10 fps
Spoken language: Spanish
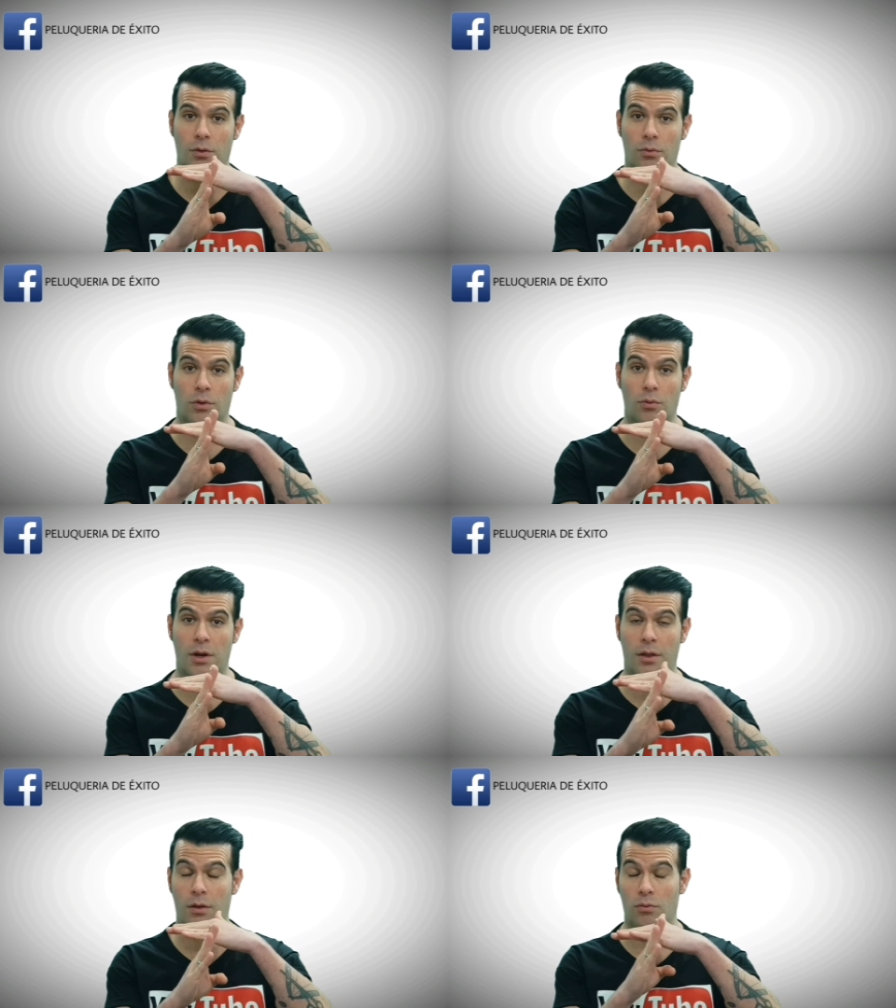
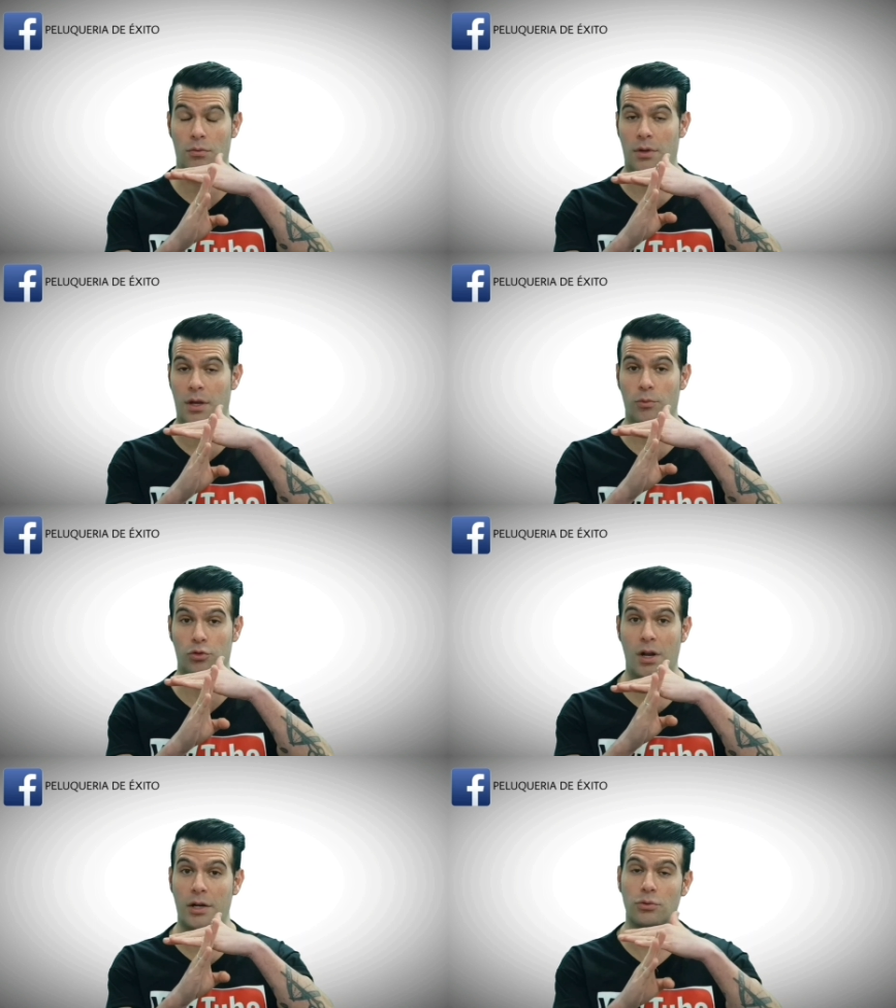de,
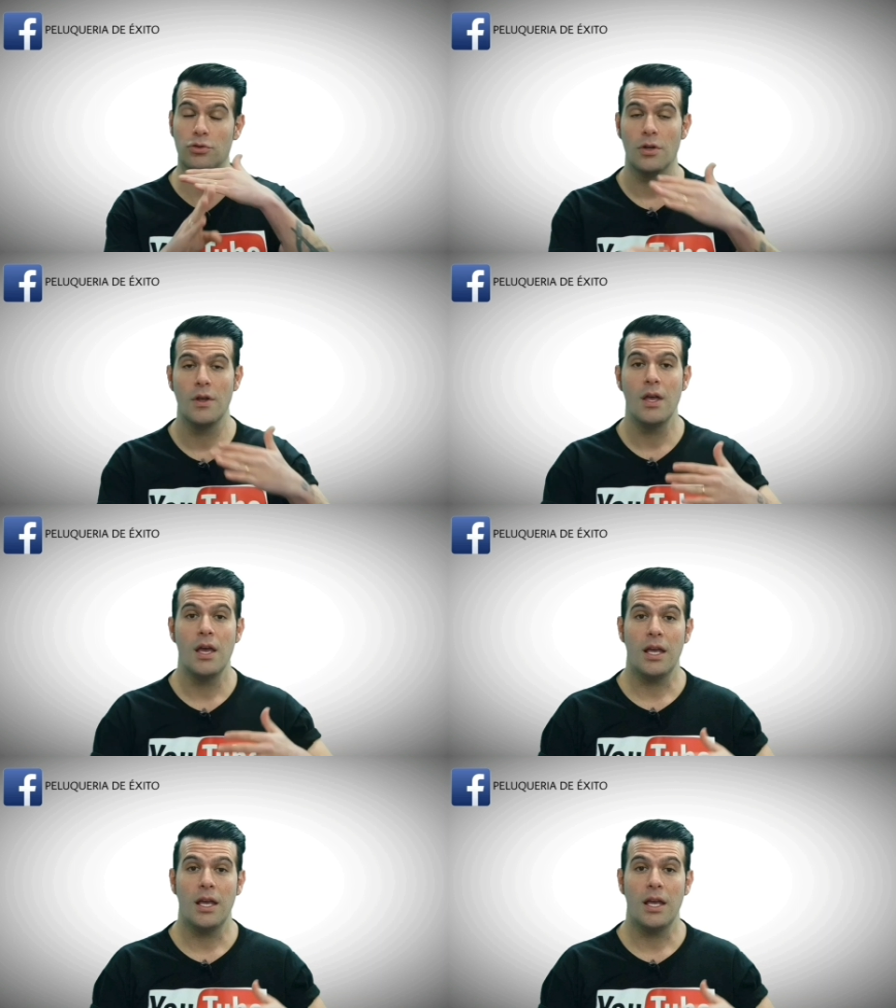digamos una cruz,